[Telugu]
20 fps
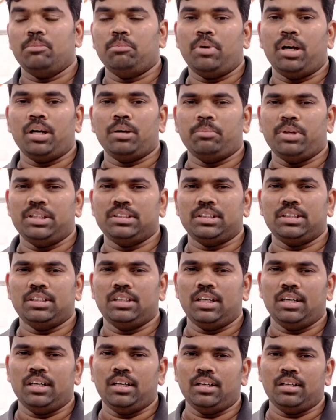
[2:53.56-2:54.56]
మాకు
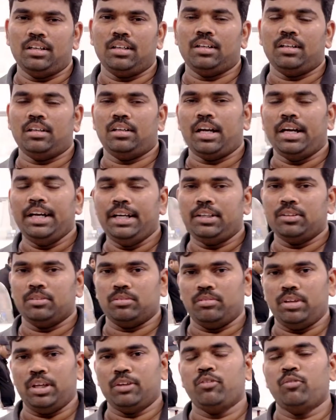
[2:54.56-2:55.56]
బేసిక్గా నైట్
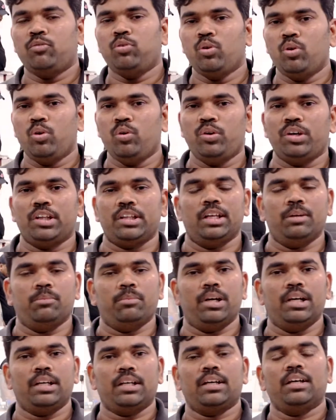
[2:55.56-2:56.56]
ఎక్కువ ఫ్లో ఉంటుంది
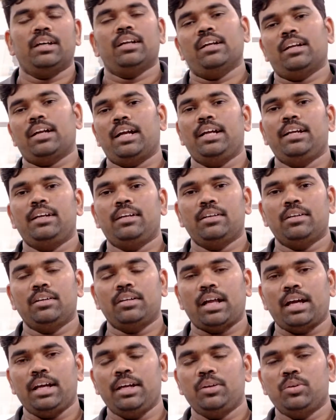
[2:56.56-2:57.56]
అనమాట నైట్
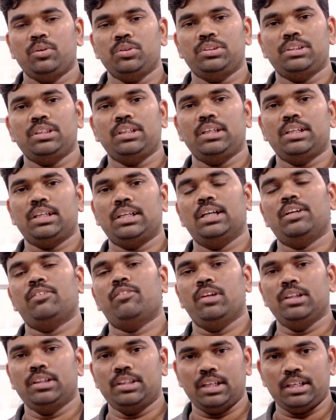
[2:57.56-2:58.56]
నైన్ నుంచి టెల్
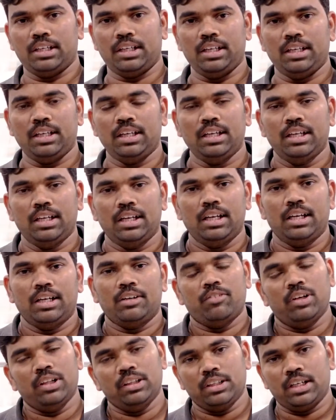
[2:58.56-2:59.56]
ట్వెల్వ్ థర్టీ
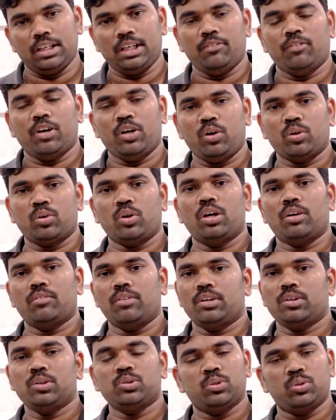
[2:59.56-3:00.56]
ట్వెల్వ్ థర్టీ వన్ ఓ క్లాక్
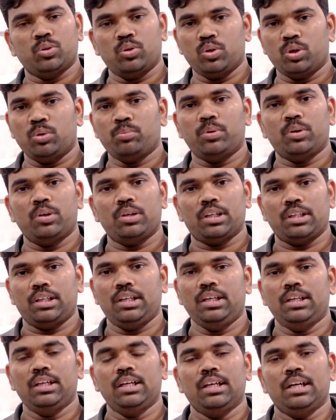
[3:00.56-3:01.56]
వరకు స్టోర్ ఓపెన్
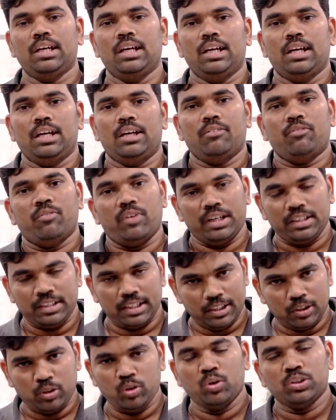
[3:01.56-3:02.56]
ఉంటుంది
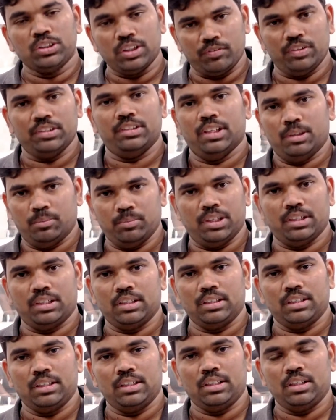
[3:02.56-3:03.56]
వన్కి క్లోజ్ అవుతుంది అనమాట
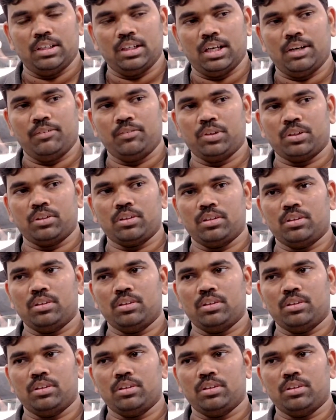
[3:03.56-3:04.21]
ఆఫ్టర్